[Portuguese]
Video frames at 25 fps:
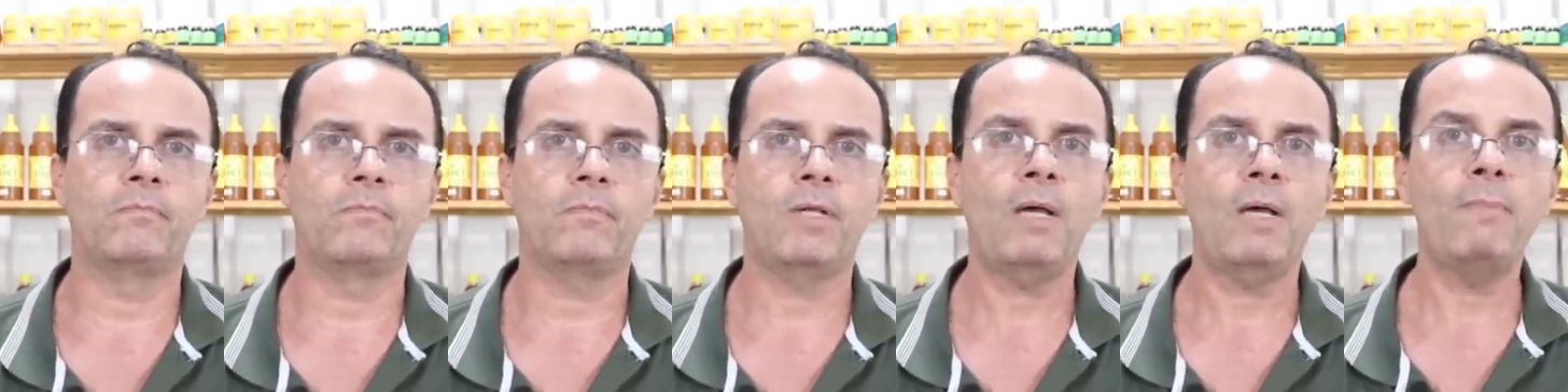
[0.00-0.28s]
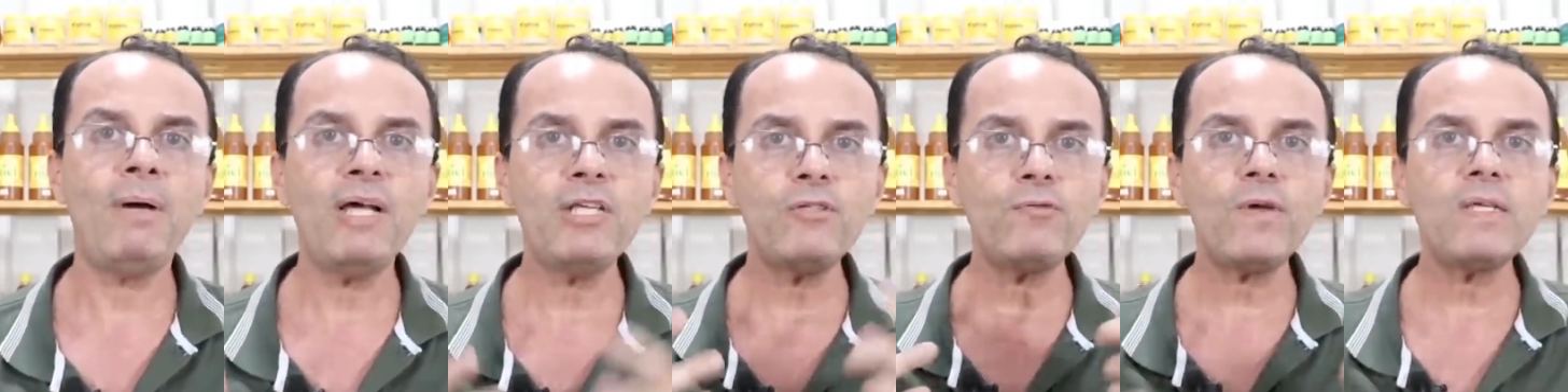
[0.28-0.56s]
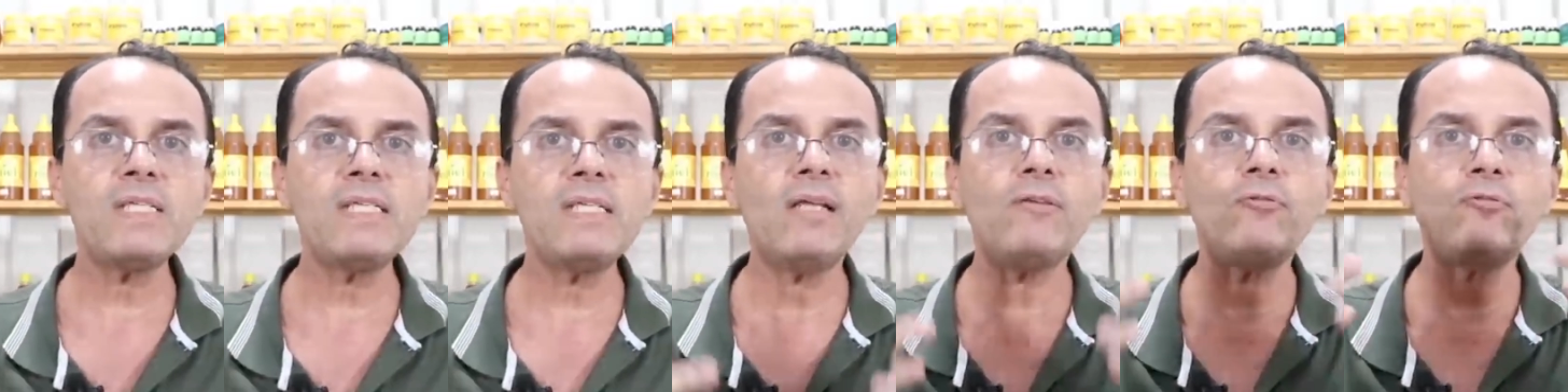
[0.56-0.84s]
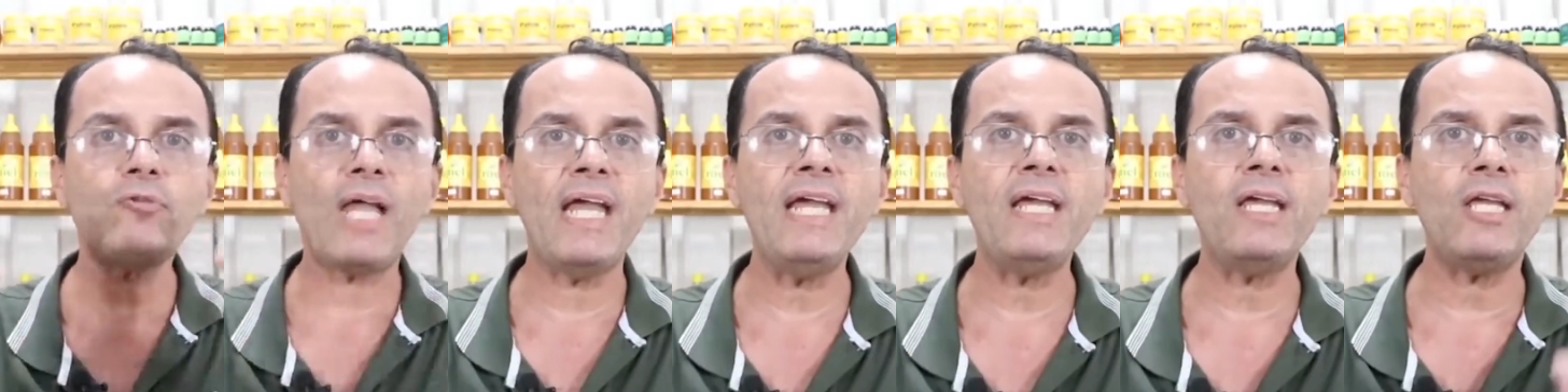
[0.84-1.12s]
Mas você
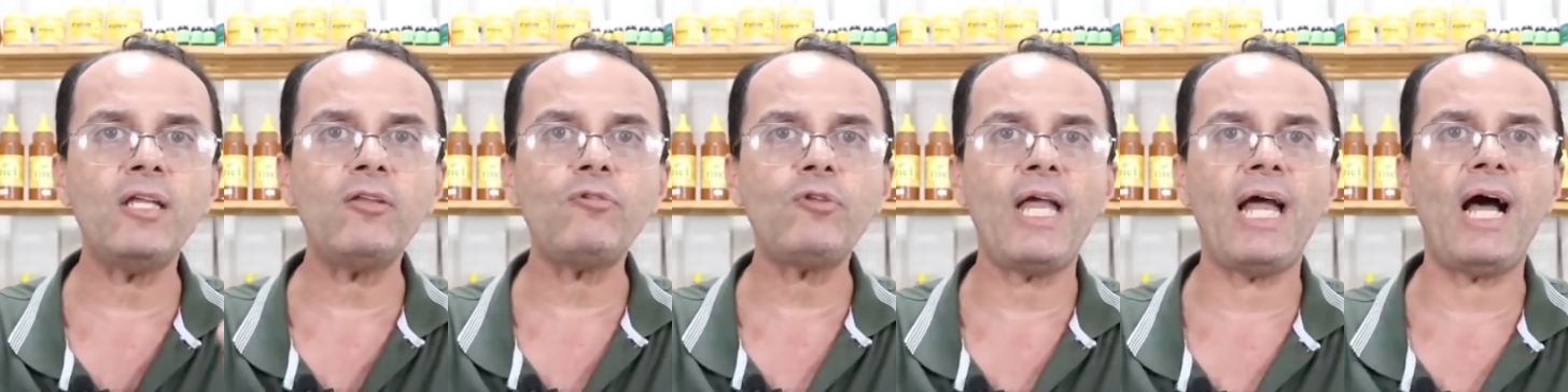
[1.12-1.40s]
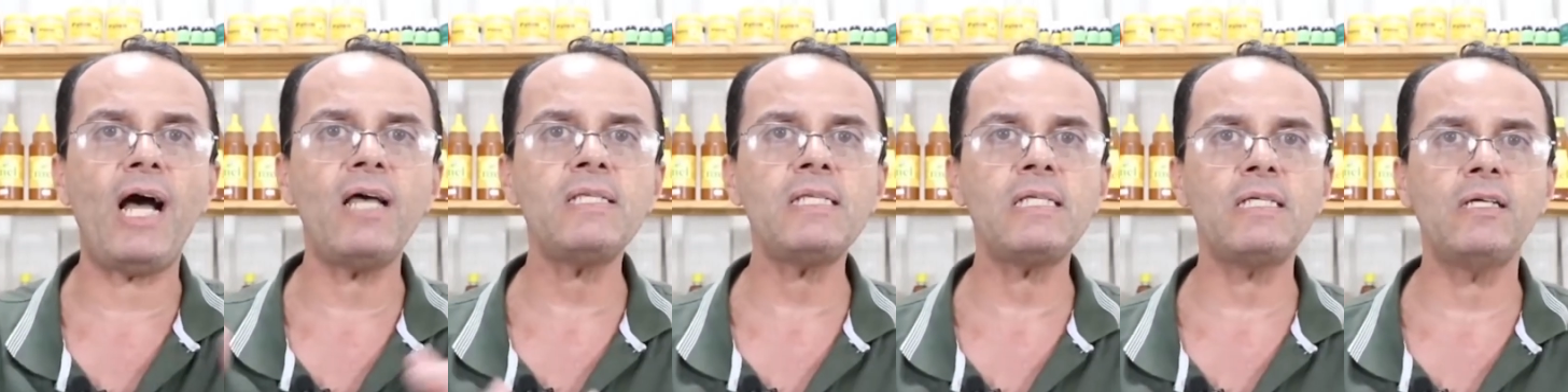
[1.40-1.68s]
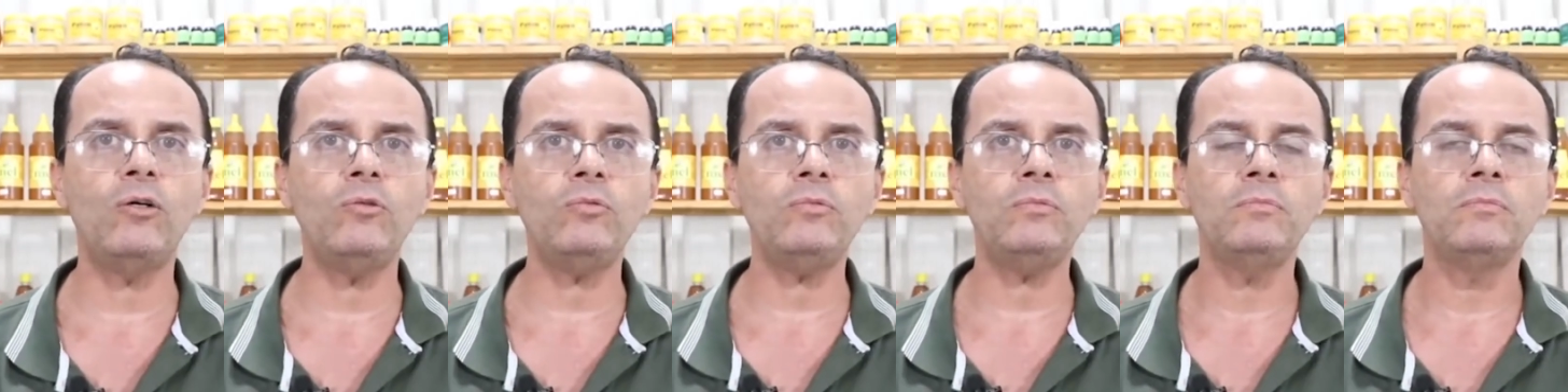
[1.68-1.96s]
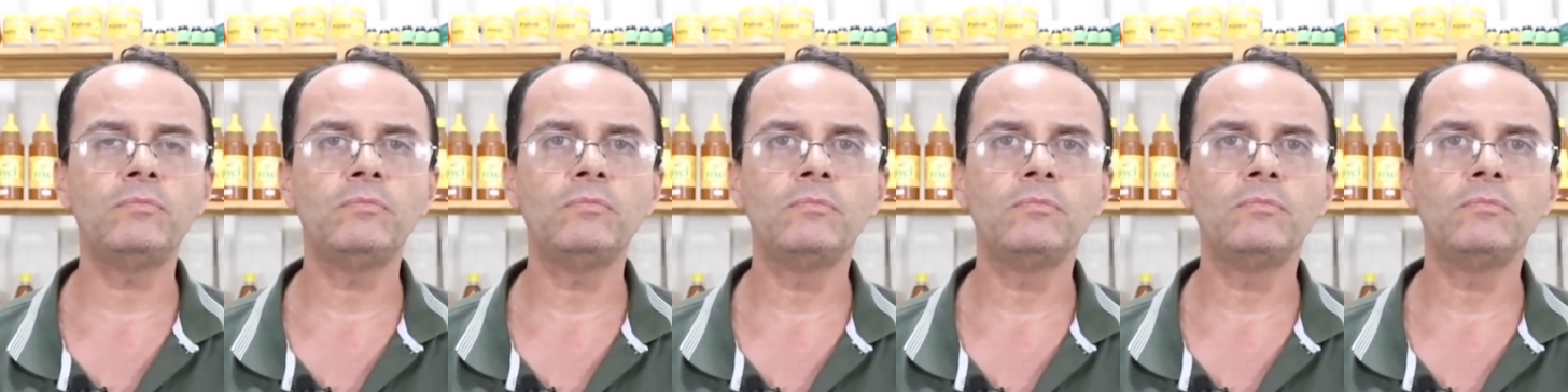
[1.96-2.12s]
tem que ter ação.